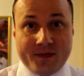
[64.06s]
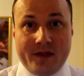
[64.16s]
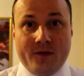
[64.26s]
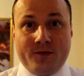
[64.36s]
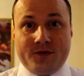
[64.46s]

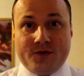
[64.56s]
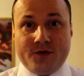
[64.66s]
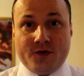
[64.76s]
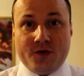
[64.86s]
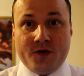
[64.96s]
Donc
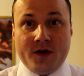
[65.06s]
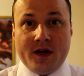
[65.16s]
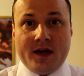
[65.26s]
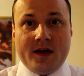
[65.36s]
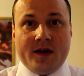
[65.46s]
euh,
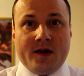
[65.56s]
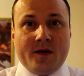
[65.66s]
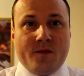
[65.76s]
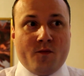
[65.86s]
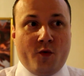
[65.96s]

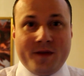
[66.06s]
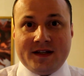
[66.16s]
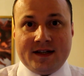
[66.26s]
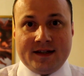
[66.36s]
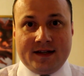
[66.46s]
mon
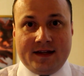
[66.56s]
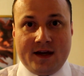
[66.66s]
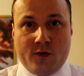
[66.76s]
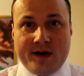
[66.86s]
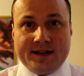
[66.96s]
métier, c'était
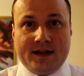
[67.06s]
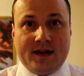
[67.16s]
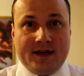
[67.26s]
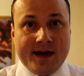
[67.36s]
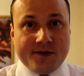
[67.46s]
quoi
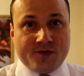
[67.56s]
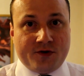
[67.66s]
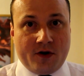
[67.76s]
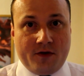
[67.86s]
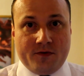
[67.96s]
C'était garde du
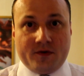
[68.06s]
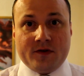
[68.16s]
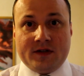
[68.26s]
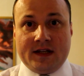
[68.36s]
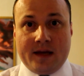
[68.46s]
corps, donc
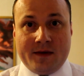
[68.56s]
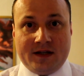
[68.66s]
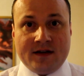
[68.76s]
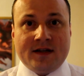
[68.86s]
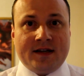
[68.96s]
euh, c'est un
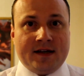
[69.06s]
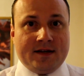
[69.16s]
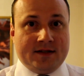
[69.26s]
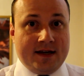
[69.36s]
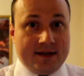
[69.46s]
métier que
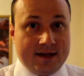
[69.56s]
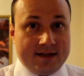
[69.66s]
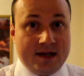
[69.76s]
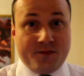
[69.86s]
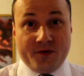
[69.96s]
j'ai
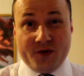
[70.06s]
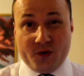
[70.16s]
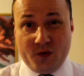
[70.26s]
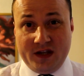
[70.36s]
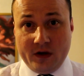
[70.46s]
exercé pendant
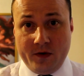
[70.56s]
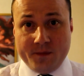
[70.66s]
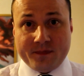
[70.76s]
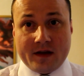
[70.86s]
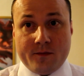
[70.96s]
8 ans.
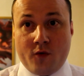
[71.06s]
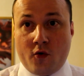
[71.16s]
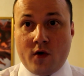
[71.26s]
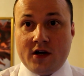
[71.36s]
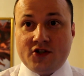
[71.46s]

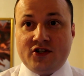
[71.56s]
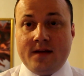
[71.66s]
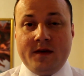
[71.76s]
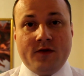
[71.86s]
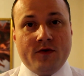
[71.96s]
Pourquoi je
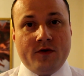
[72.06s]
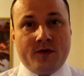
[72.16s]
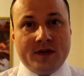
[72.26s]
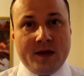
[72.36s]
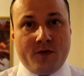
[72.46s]
l'ai mis de
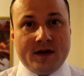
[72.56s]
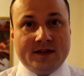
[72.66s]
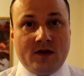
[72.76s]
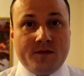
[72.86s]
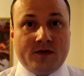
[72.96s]
côté pour
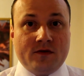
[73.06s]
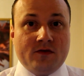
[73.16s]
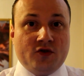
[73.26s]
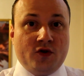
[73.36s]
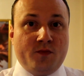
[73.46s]
l'instant Parce que
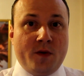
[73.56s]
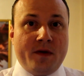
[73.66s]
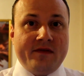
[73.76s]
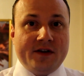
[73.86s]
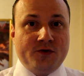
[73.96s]
je ne peux
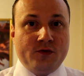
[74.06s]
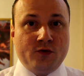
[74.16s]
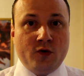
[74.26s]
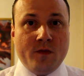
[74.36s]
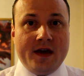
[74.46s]
pas faire du
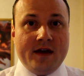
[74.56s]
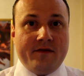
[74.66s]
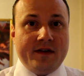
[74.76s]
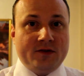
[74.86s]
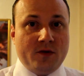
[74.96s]
YouTube et
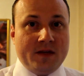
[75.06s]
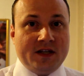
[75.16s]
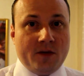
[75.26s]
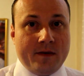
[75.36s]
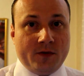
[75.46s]
faire ce
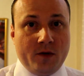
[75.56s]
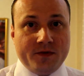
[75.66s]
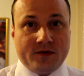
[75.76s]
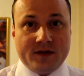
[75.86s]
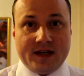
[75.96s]
métier en même temps,
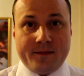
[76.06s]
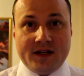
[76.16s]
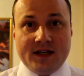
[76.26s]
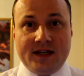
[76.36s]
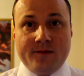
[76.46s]
parce que c'est un
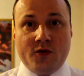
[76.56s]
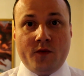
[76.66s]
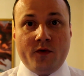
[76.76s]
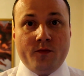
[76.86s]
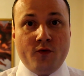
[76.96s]
métier qui me
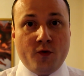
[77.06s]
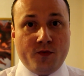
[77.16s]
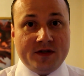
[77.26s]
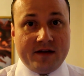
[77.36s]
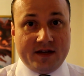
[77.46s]
demande beaucoup
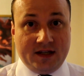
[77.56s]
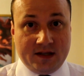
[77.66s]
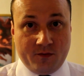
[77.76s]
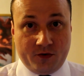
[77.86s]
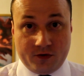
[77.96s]
plus
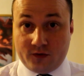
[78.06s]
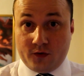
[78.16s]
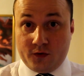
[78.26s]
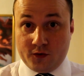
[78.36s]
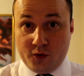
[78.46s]
d'investissement que
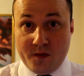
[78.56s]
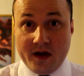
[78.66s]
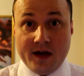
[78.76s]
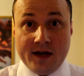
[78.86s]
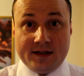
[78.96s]
sur YouTube,
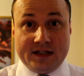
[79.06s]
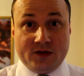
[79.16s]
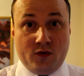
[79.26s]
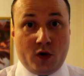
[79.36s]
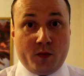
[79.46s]

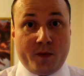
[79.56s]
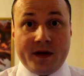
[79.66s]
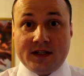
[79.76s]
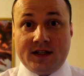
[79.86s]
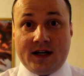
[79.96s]
sachant qu'on peut
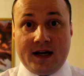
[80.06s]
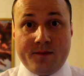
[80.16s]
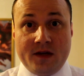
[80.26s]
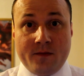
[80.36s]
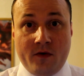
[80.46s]
partir
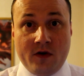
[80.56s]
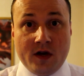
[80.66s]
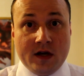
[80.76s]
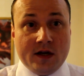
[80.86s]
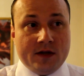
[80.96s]
rapidement
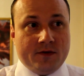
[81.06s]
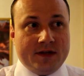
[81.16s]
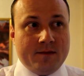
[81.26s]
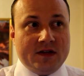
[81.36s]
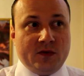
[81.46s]
dans
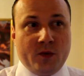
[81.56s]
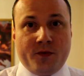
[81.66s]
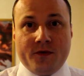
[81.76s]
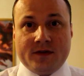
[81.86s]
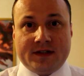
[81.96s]
des missions
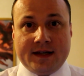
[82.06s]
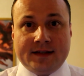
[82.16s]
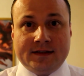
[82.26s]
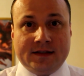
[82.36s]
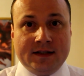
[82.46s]
pendant
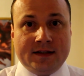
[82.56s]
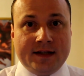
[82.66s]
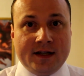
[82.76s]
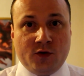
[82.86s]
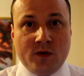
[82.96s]
5, 6,
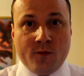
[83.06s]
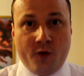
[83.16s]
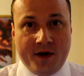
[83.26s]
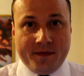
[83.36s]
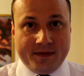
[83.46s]
7, 8
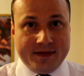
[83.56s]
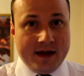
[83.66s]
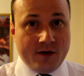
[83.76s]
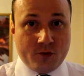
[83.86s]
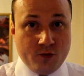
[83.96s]
mois
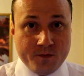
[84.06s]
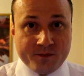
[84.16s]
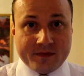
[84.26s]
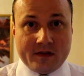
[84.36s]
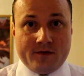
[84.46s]
d'un coup.
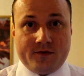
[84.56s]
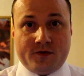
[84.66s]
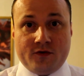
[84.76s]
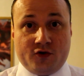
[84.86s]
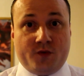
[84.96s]

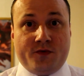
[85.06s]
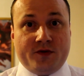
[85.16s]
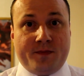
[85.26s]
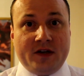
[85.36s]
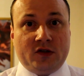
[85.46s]
Donc euh, je ne
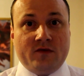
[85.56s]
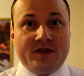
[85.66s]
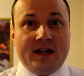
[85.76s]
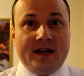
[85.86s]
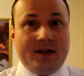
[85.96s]
pense pas que
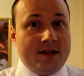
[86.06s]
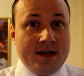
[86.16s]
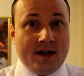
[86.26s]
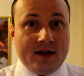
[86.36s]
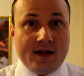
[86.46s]
vous allez
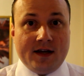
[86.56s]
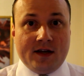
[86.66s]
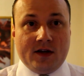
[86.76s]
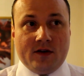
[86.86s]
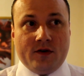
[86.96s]
tenir
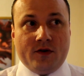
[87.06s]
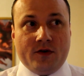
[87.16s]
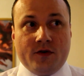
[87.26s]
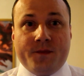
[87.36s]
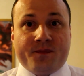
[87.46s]
8
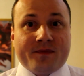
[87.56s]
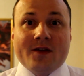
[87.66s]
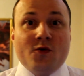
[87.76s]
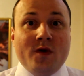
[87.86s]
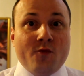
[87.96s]
euh,
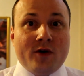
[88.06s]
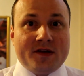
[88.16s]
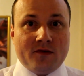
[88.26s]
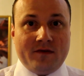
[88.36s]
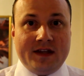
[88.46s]
mois
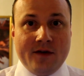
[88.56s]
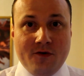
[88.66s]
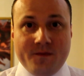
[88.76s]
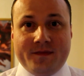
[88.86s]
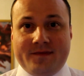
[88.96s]
sans
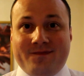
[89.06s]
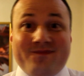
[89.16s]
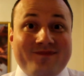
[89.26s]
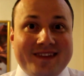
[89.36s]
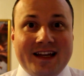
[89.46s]
vidéo,
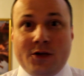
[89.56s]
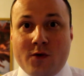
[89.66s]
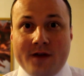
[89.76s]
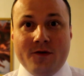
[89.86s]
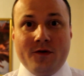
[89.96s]
il y a de
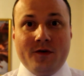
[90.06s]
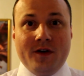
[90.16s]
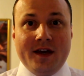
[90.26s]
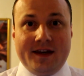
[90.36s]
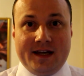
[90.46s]
quoi de,
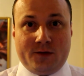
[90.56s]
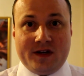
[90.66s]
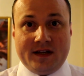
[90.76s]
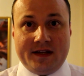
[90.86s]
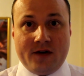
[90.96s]
il y
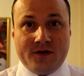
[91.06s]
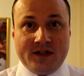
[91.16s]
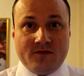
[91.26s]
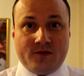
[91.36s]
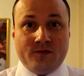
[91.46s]
quoi
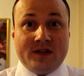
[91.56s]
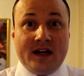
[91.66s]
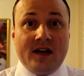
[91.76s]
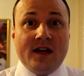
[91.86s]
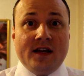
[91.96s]
s'interroger. Donc tout
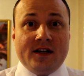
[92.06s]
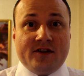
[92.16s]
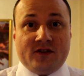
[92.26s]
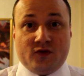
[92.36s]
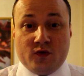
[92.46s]
ça,
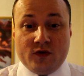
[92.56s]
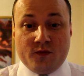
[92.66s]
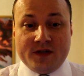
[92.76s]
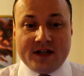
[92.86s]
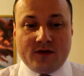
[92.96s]
je suis
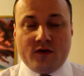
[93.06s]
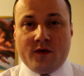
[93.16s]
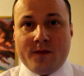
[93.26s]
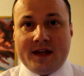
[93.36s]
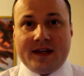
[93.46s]
obligé de
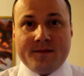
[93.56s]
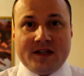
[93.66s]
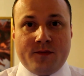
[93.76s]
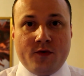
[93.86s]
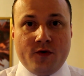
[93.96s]
mettre un
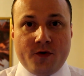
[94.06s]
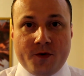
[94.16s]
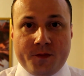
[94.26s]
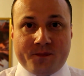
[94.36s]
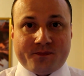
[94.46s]
petit peu euh,